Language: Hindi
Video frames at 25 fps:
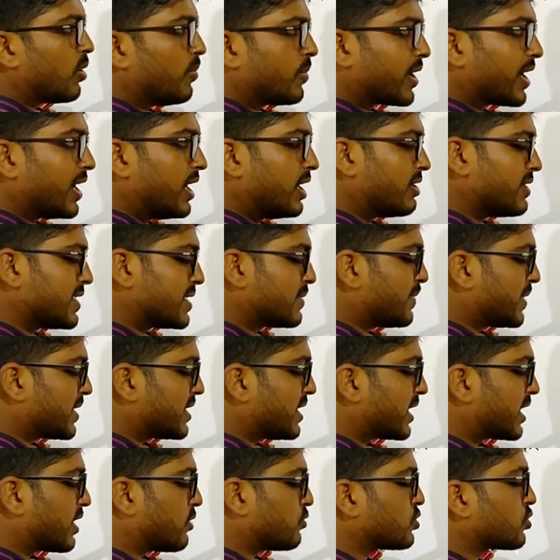को हम रिलेटिव
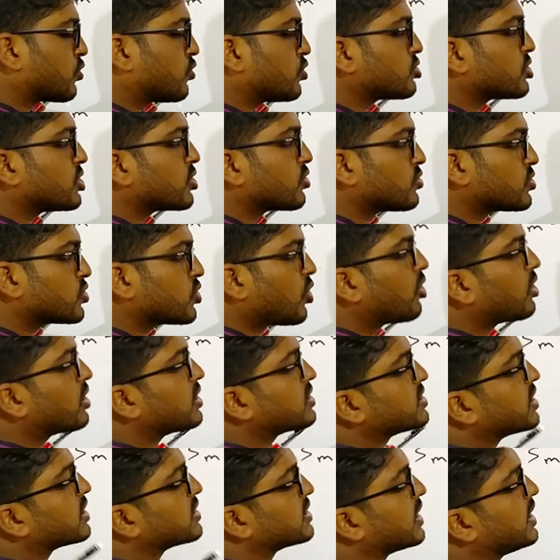स्पीड देकर उस क्वेश्चन को सॉल्व
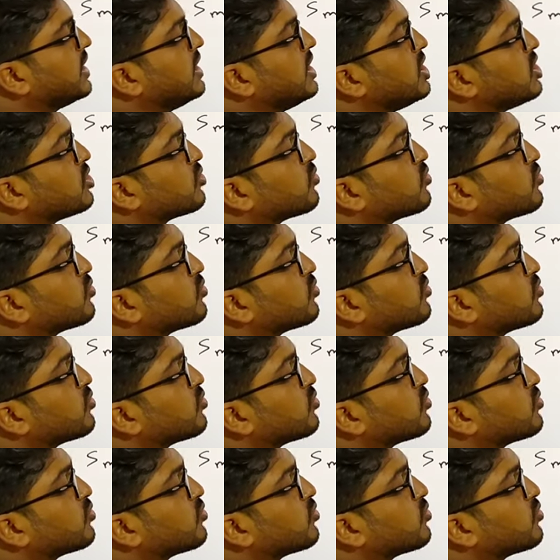कर सकते हैं